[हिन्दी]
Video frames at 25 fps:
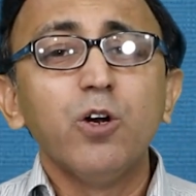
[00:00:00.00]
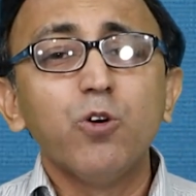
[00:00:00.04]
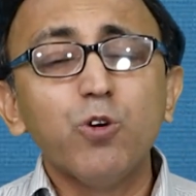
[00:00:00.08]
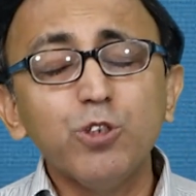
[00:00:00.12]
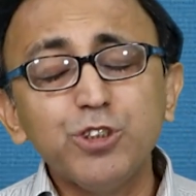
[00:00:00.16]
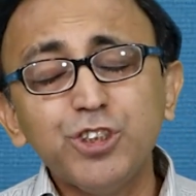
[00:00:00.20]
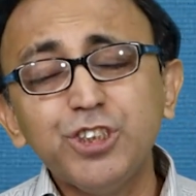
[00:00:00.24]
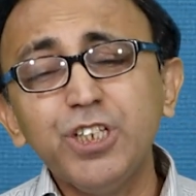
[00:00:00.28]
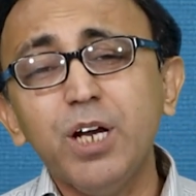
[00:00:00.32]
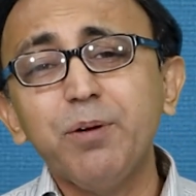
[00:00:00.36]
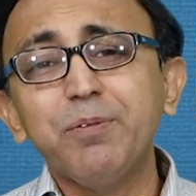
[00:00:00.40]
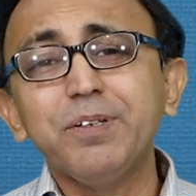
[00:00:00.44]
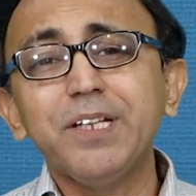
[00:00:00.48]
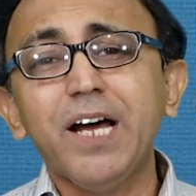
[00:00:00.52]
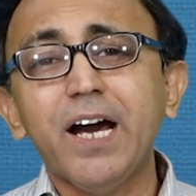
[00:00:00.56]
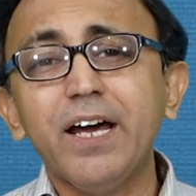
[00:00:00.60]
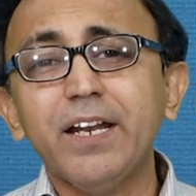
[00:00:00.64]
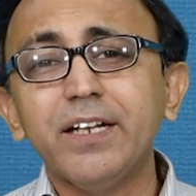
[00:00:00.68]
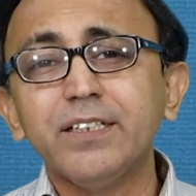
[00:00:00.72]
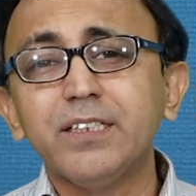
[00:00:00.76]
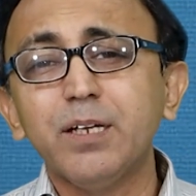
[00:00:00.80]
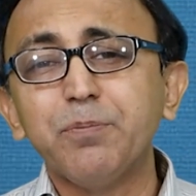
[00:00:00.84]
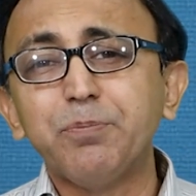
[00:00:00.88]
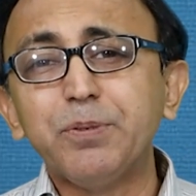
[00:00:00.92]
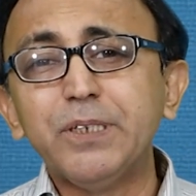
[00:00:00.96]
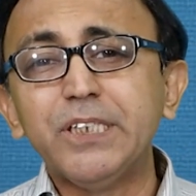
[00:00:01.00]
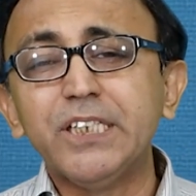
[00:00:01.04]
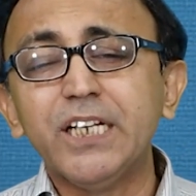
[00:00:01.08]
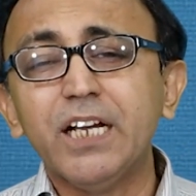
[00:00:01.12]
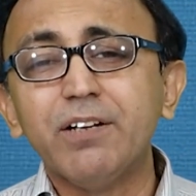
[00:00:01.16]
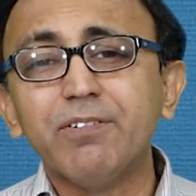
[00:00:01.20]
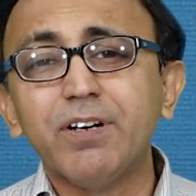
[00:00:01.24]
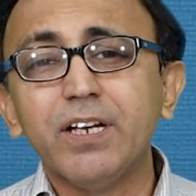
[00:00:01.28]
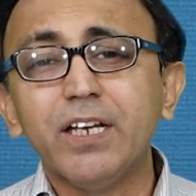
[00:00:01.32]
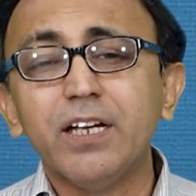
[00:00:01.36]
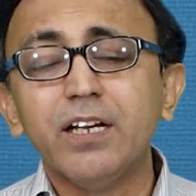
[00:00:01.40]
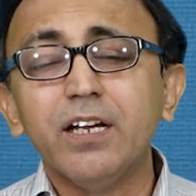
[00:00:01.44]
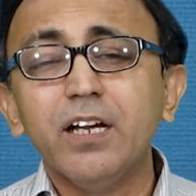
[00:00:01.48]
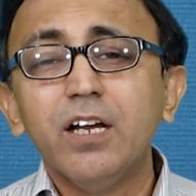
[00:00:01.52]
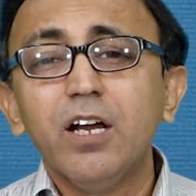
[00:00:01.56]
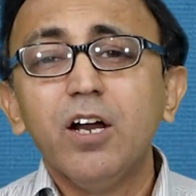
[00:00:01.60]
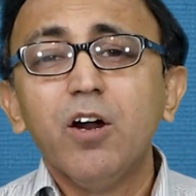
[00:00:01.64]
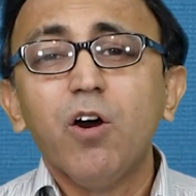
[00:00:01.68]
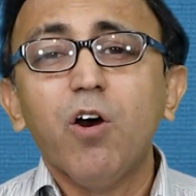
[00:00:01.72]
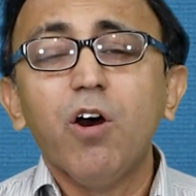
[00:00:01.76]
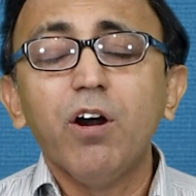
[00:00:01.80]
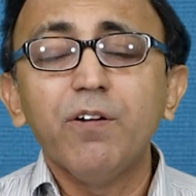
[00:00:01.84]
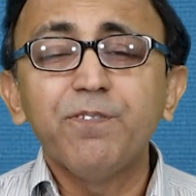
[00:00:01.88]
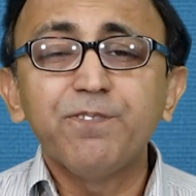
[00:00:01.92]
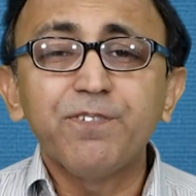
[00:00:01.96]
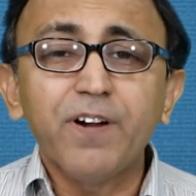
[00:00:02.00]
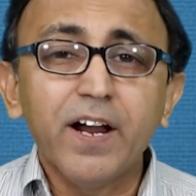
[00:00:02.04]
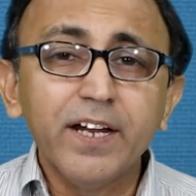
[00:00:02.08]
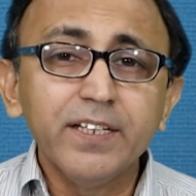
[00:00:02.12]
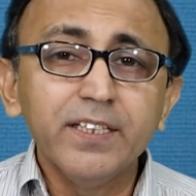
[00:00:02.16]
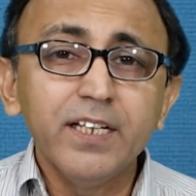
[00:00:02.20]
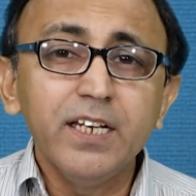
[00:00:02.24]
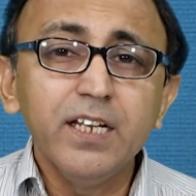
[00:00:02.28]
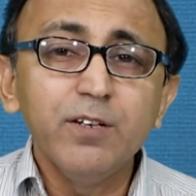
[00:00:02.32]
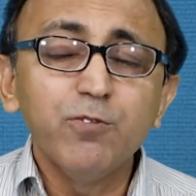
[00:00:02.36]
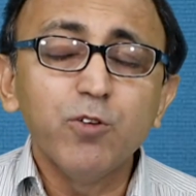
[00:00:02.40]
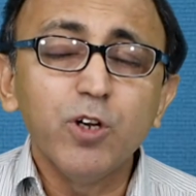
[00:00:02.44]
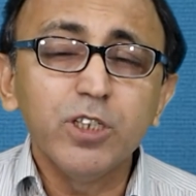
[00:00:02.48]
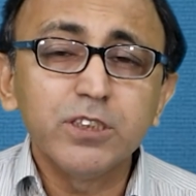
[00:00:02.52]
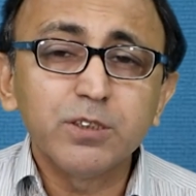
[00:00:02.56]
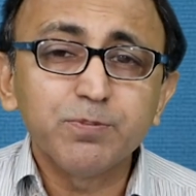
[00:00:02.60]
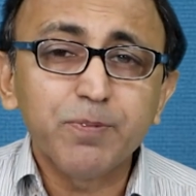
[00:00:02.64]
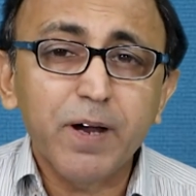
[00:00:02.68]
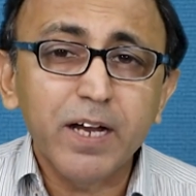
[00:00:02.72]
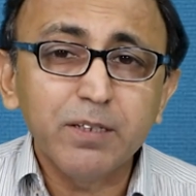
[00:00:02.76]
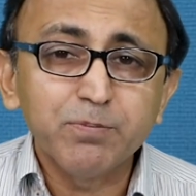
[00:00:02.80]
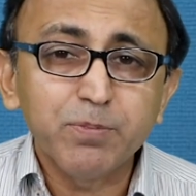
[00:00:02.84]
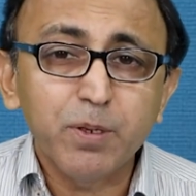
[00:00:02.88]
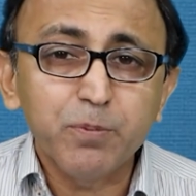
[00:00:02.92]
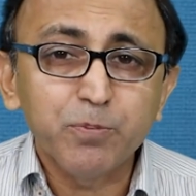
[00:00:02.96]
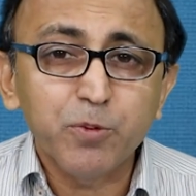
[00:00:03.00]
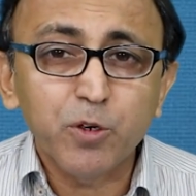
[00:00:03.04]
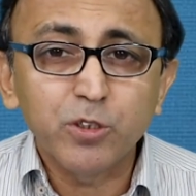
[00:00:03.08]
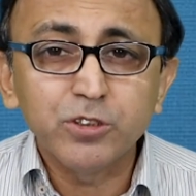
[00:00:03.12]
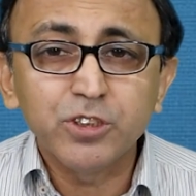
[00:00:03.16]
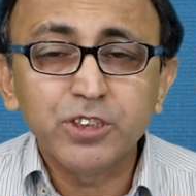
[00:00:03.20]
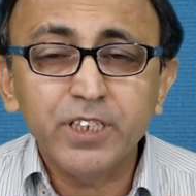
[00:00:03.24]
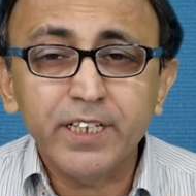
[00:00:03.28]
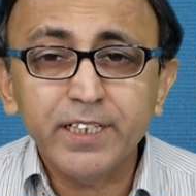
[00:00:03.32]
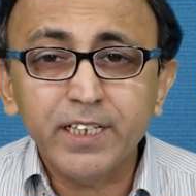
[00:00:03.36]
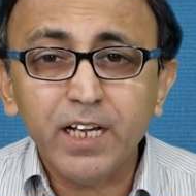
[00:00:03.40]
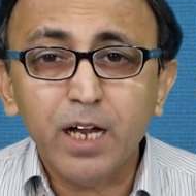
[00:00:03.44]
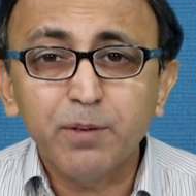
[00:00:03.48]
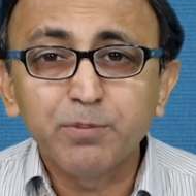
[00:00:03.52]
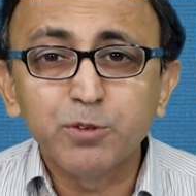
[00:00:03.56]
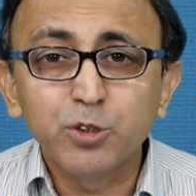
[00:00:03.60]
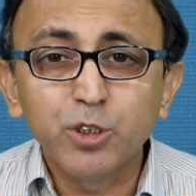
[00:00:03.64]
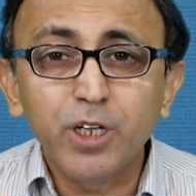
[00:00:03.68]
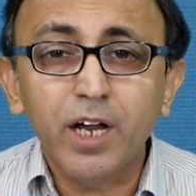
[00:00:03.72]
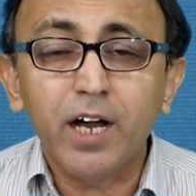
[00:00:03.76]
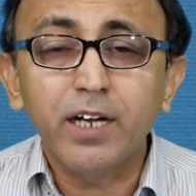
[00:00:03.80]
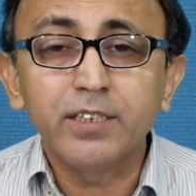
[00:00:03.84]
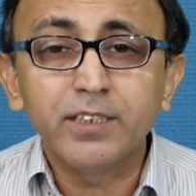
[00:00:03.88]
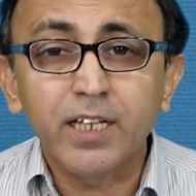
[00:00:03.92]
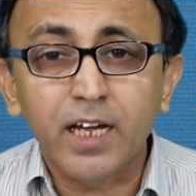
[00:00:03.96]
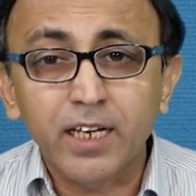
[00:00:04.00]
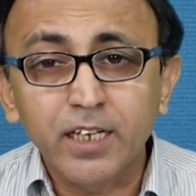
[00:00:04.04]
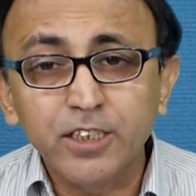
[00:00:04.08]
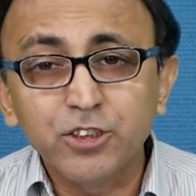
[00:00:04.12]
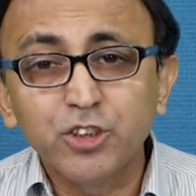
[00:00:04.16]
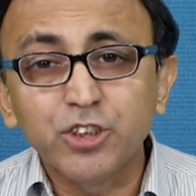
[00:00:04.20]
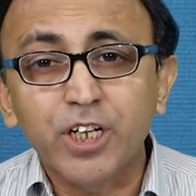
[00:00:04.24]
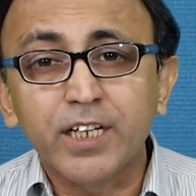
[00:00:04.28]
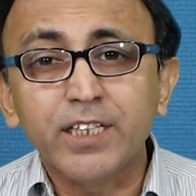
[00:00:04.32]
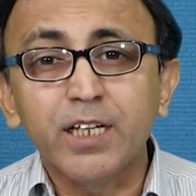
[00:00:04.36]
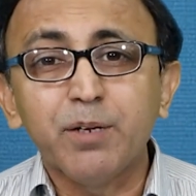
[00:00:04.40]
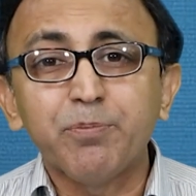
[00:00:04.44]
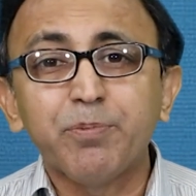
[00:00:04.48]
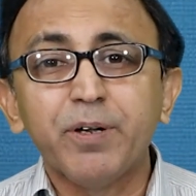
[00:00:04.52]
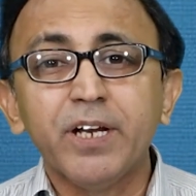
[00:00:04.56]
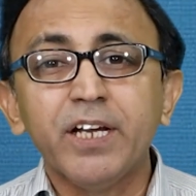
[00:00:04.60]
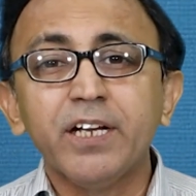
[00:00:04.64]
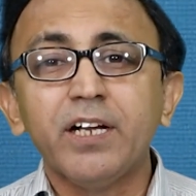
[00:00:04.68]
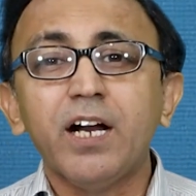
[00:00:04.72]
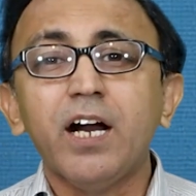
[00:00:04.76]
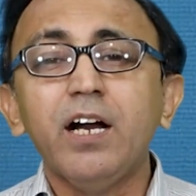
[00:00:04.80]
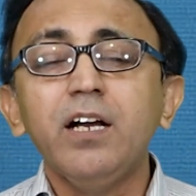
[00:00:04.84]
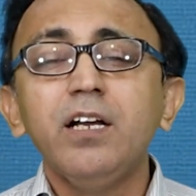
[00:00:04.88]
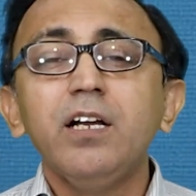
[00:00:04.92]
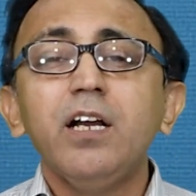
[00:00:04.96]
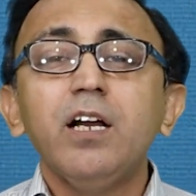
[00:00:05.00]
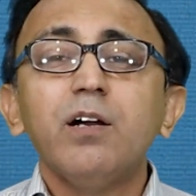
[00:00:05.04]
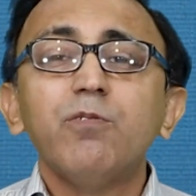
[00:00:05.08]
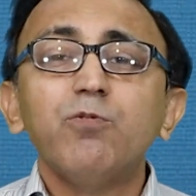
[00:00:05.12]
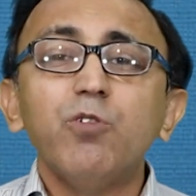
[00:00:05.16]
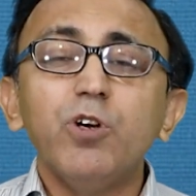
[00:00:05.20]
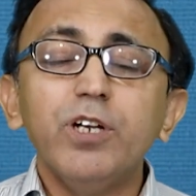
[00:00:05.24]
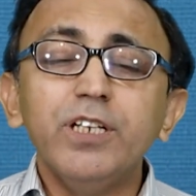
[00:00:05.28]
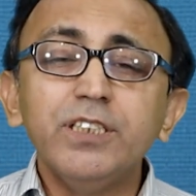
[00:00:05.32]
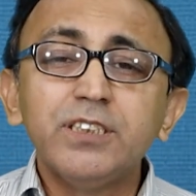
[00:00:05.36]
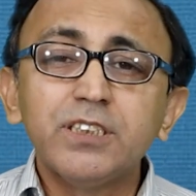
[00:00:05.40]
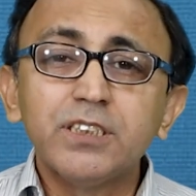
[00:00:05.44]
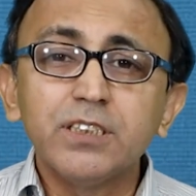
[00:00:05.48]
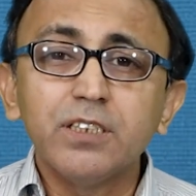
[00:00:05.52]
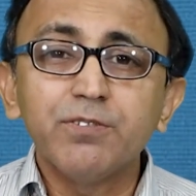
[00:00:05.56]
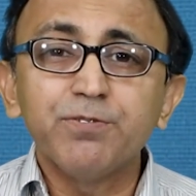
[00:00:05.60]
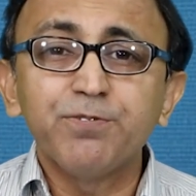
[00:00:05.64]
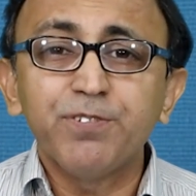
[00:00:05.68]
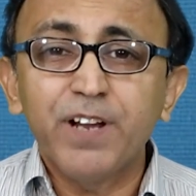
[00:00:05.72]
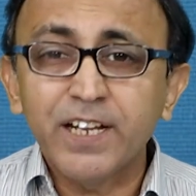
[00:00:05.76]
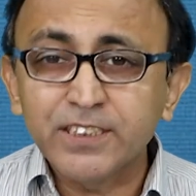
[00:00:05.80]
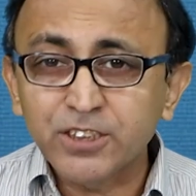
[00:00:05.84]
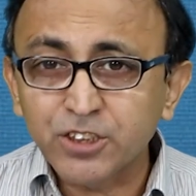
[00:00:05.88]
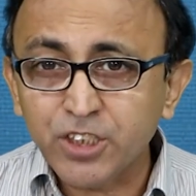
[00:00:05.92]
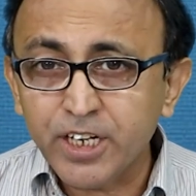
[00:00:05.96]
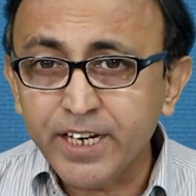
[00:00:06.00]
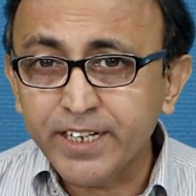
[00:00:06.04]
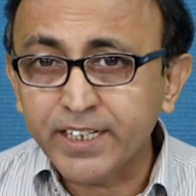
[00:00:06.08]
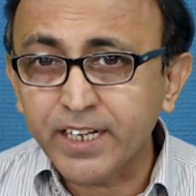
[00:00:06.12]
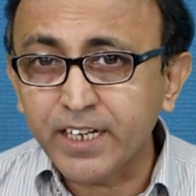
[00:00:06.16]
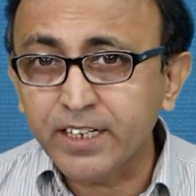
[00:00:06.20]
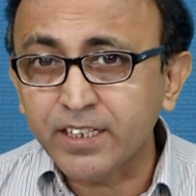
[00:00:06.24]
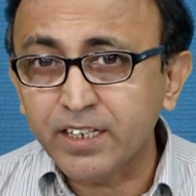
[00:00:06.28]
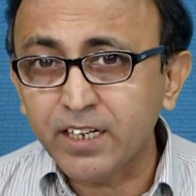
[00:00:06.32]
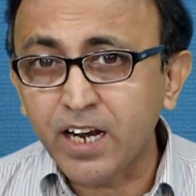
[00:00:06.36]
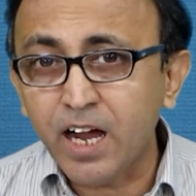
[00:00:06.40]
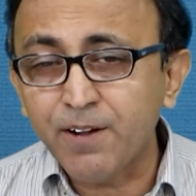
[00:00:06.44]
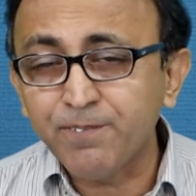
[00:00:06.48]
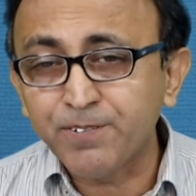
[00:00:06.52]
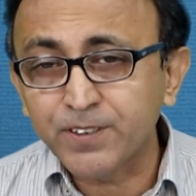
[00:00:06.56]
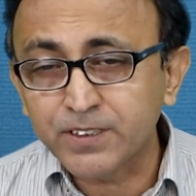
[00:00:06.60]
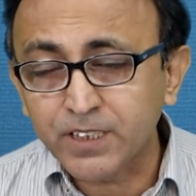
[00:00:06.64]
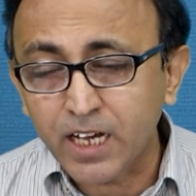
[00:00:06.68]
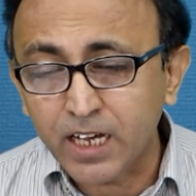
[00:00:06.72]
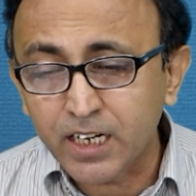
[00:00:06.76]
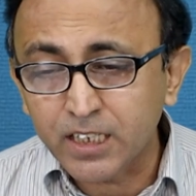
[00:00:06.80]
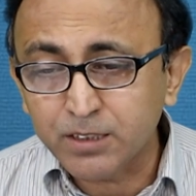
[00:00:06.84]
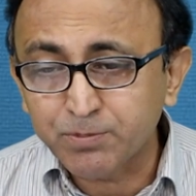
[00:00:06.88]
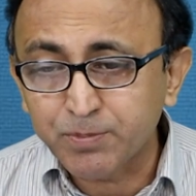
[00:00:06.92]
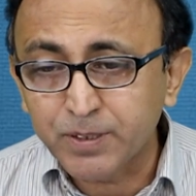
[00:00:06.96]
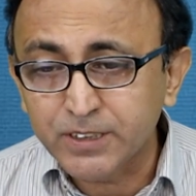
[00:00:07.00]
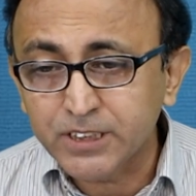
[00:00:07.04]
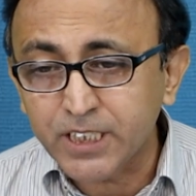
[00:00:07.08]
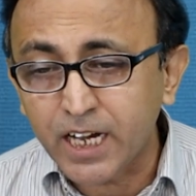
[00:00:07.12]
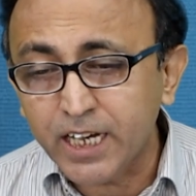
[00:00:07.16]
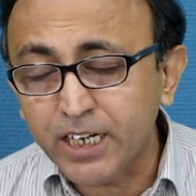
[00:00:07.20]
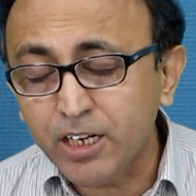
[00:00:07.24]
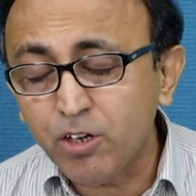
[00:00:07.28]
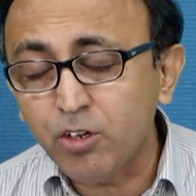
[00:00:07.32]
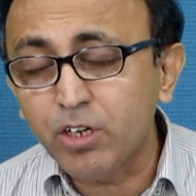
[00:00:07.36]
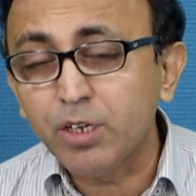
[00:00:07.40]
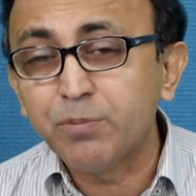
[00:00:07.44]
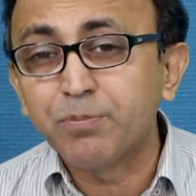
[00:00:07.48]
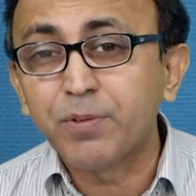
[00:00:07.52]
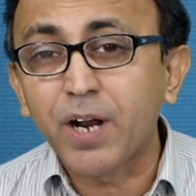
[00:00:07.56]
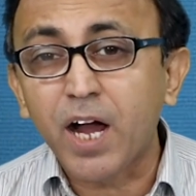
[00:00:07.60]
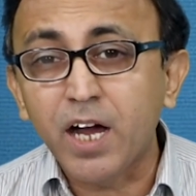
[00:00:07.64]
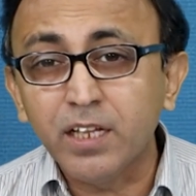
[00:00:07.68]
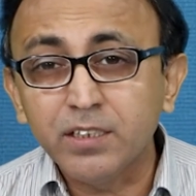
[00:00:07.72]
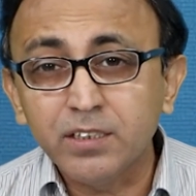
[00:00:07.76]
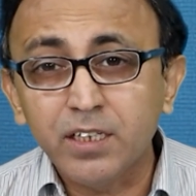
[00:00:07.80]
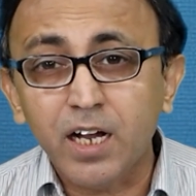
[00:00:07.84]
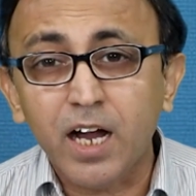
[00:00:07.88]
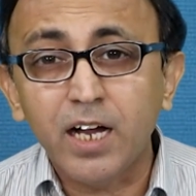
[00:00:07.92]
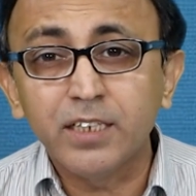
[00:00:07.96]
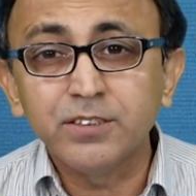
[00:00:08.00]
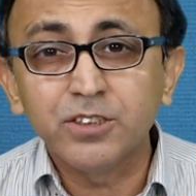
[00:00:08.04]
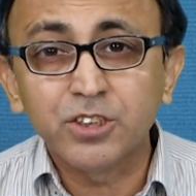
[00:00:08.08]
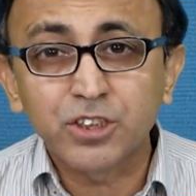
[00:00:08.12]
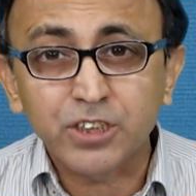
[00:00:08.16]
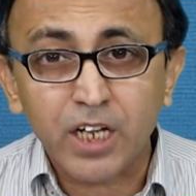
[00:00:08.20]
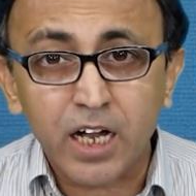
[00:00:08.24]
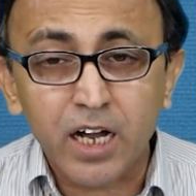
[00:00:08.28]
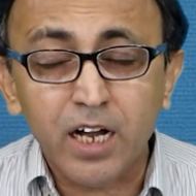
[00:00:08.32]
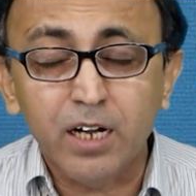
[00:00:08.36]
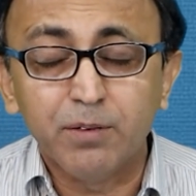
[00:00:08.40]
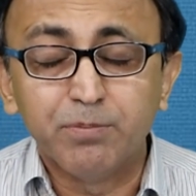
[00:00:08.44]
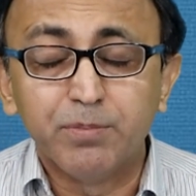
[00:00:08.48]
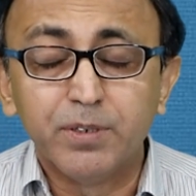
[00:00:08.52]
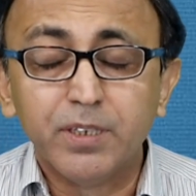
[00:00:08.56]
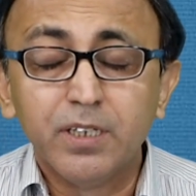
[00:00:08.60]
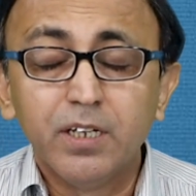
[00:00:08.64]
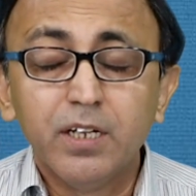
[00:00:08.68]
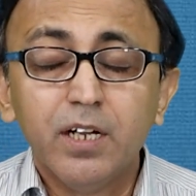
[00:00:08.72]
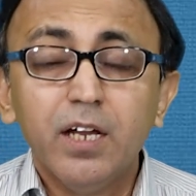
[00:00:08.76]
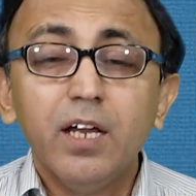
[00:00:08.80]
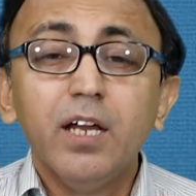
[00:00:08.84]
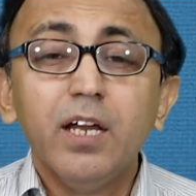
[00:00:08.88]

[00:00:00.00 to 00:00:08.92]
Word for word: खुशियाँ मना रहे थे पी वाले और फाइनली वो इस बात पर पहुँचे कि अब उन्हें अदालत जाना पड़ेगा वो इस फैसले के ख़िलाफ़ अदालत में जा रहे हैं और इमरान खान साहब